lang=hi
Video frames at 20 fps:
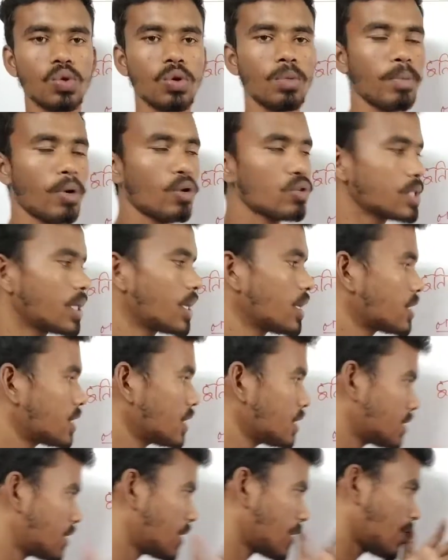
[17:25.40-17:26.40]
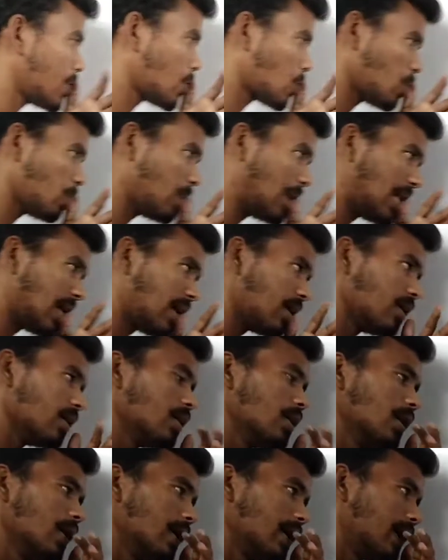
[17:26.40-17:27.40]
दोस्तों बहुत सारे चीज़ देखने को मिला
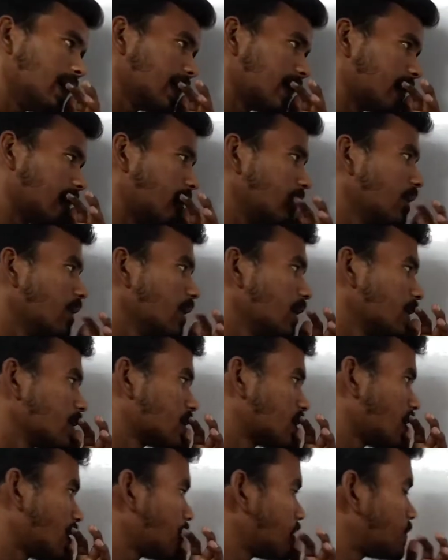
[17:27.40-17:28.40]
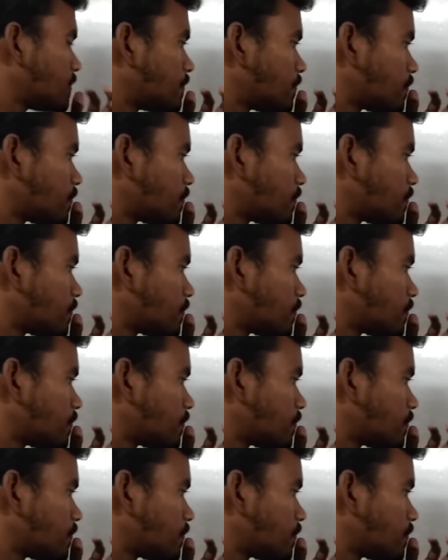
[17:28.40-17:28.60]
ठीक है ना तो